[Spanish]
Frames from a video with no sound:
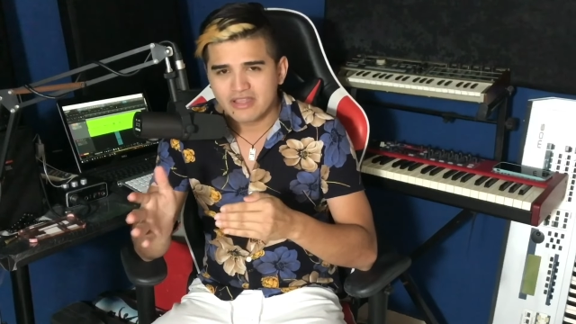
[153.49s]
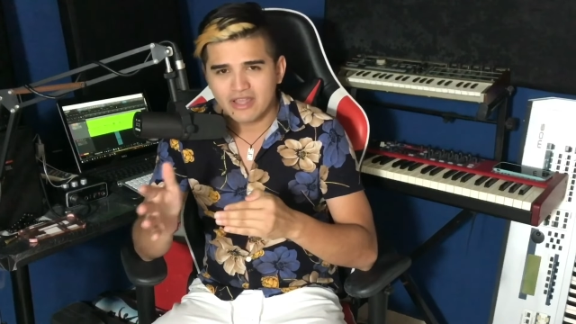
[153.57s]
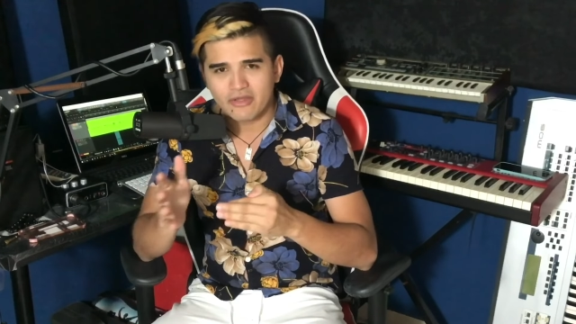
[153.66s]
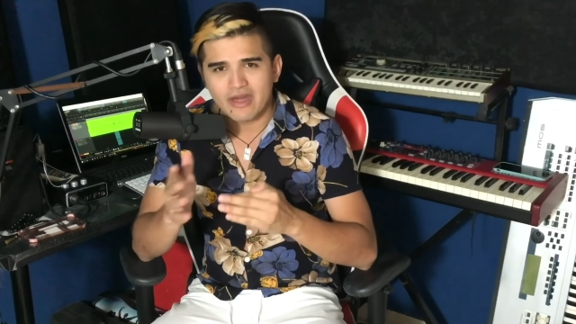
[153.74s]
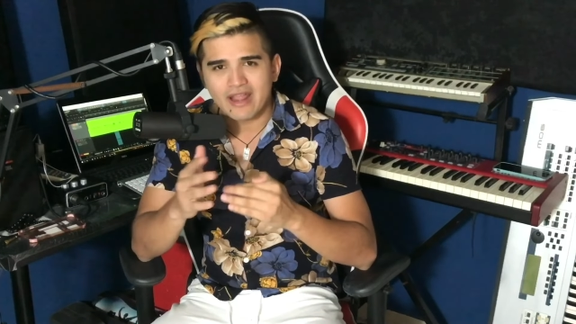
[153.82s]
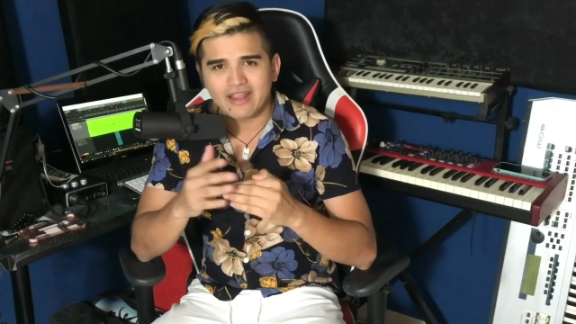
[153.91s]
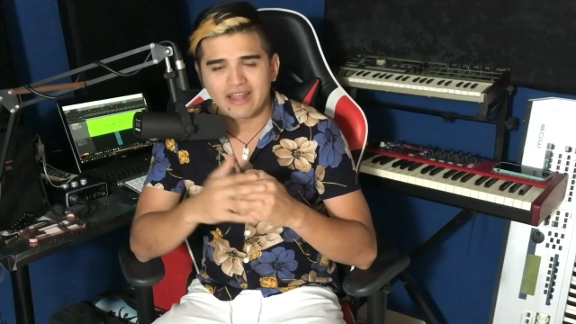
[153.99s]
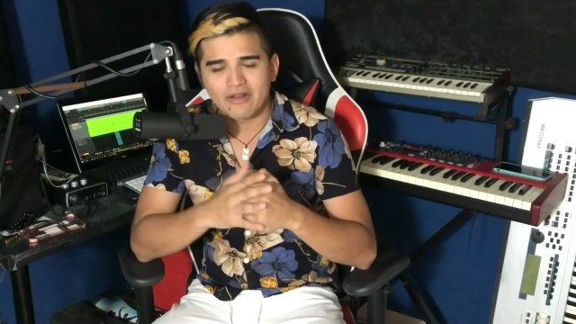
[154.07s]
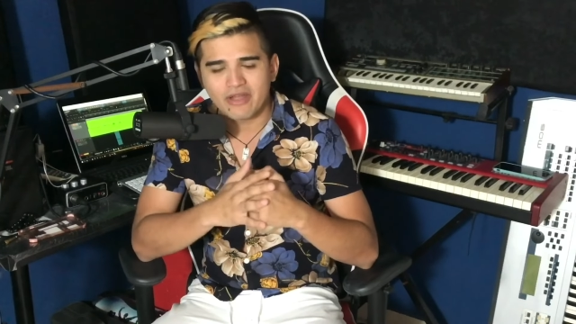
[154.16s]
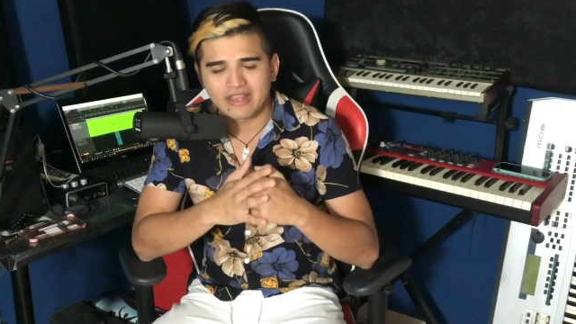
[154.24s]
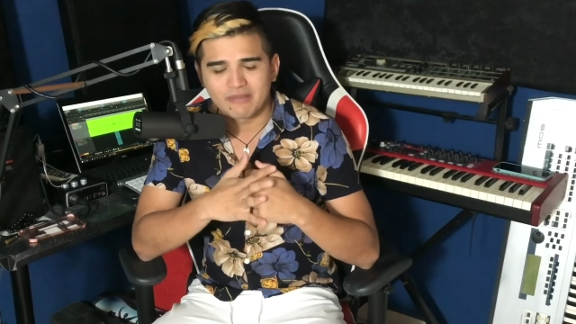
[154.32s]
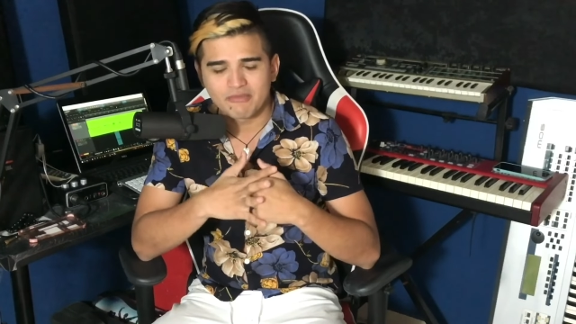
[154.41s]
Quiero dejar
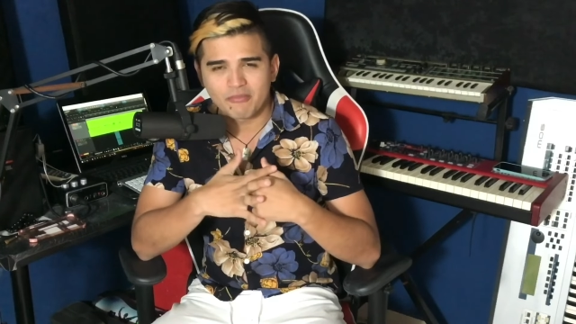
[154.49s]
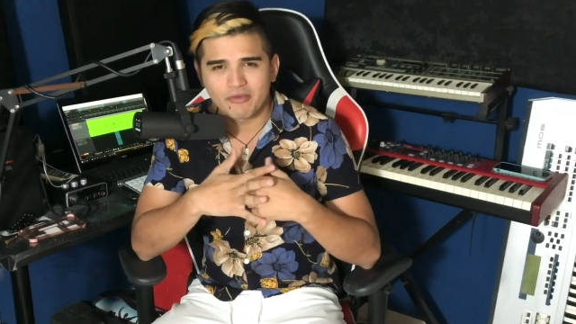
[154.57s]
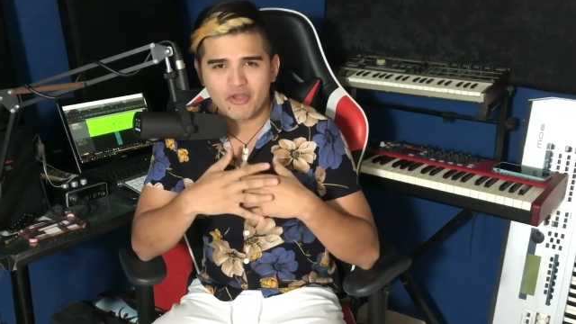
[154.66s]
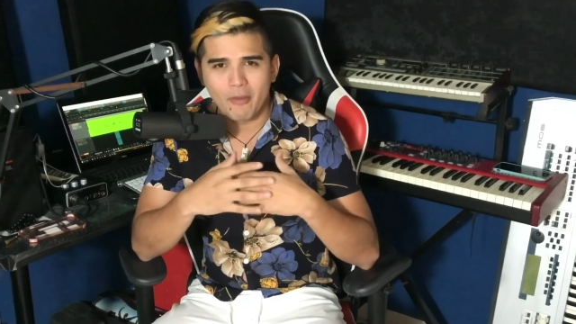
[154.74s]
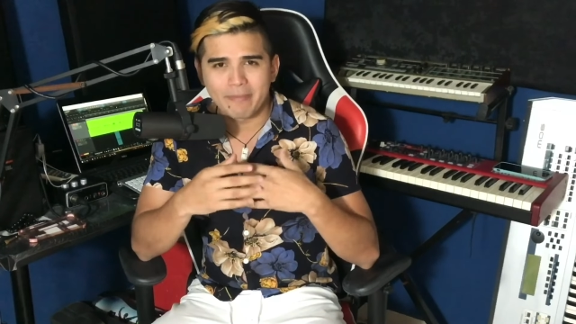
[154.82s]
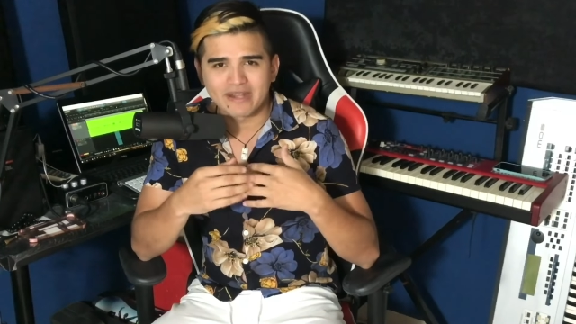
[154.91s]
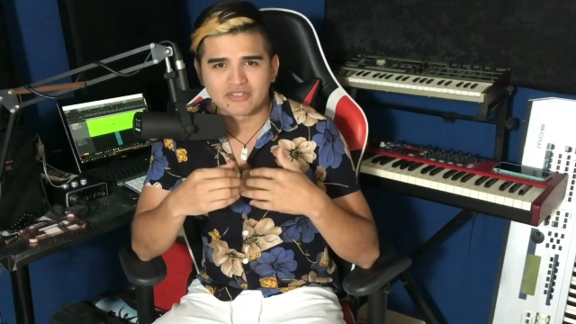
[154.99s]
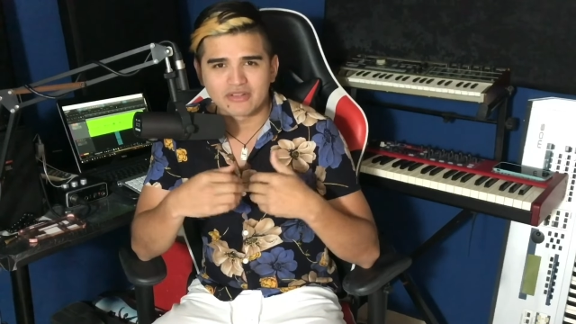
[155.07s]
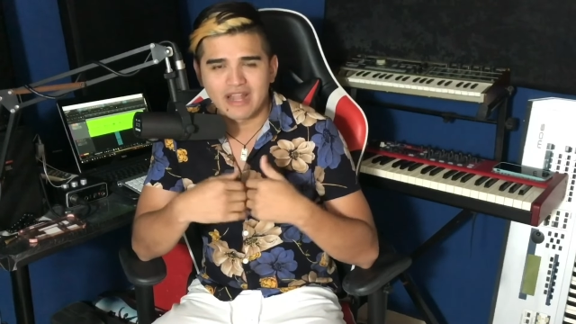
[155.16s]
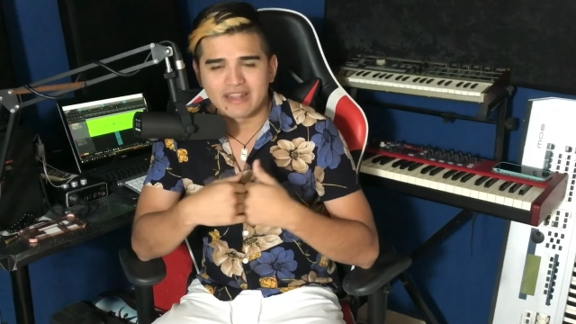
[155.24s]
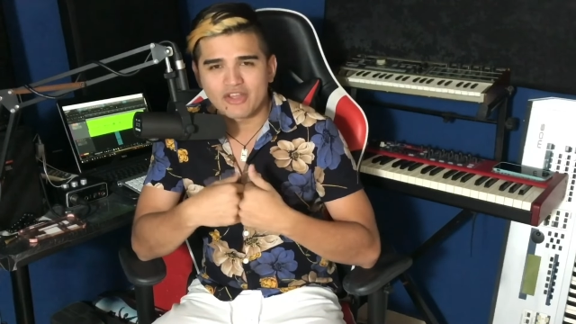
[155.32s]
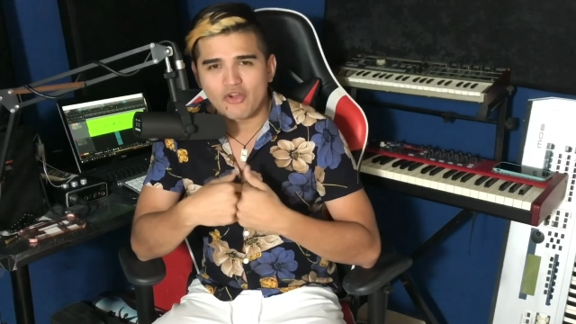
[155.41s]
claro que esta es mi opinión
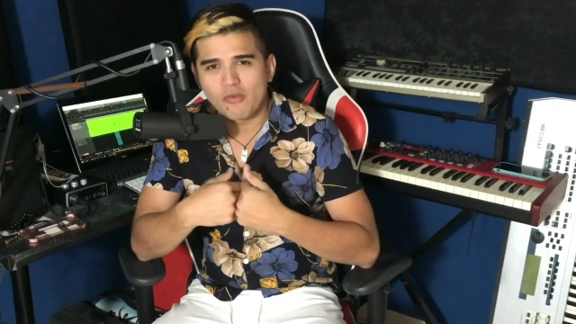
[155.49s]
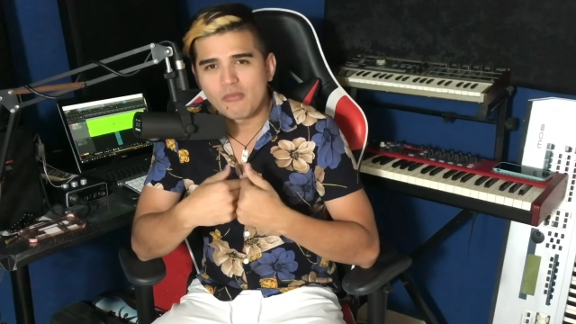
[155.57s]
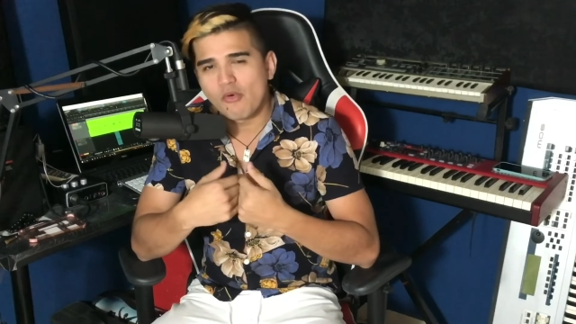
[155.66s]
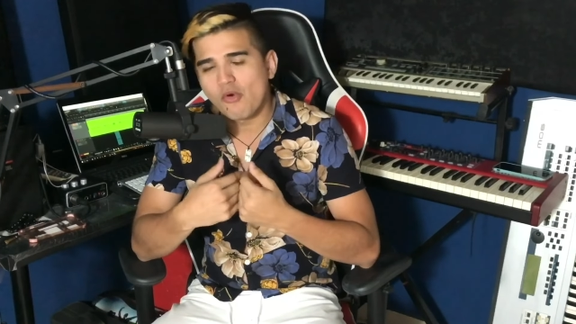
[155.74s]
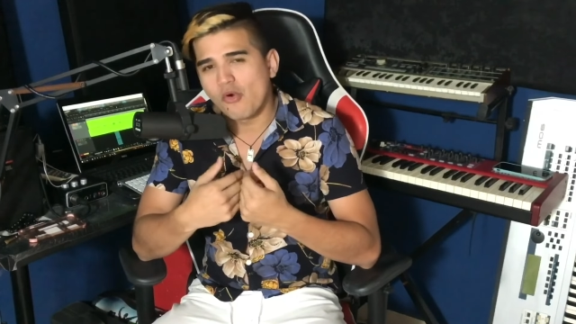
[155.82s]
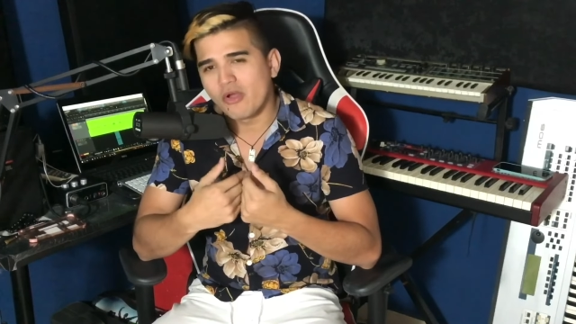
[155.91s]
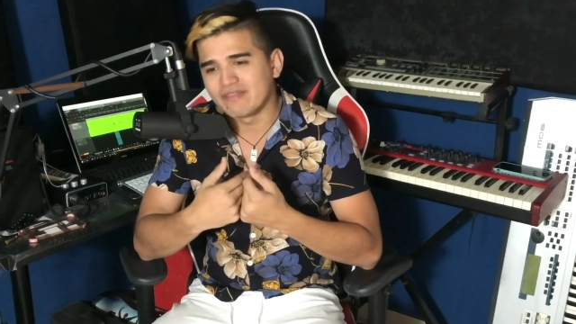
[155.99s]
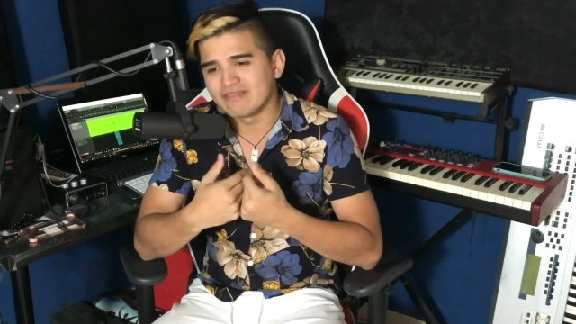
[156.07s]
personal de cómo